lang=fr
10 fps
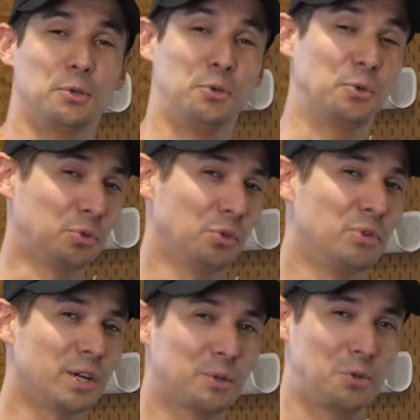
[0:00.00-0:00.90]
Je suis content de
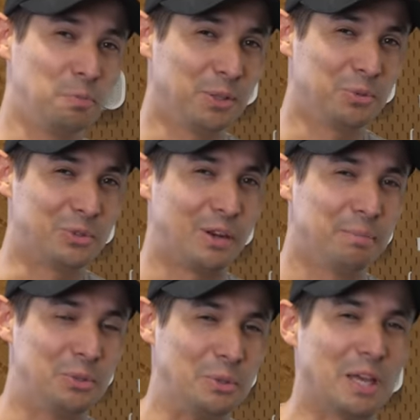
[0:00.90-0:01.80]
voir que je suis pas tout seul à
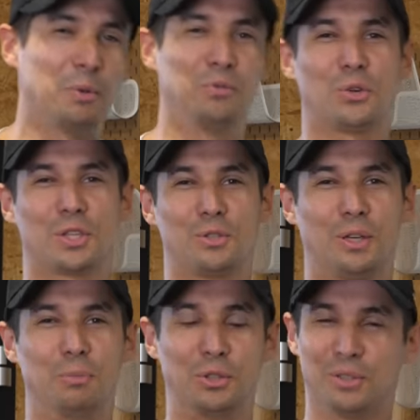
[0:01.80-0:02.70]
mettre du carbone forgé
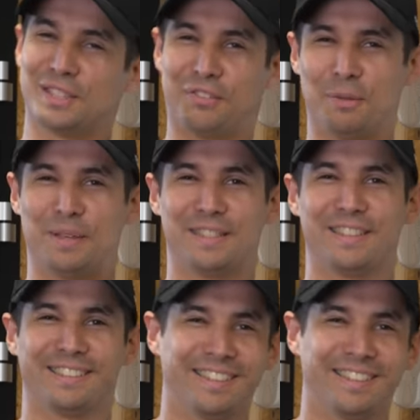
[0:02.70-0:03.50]
sur les motos, ça fait plaisir.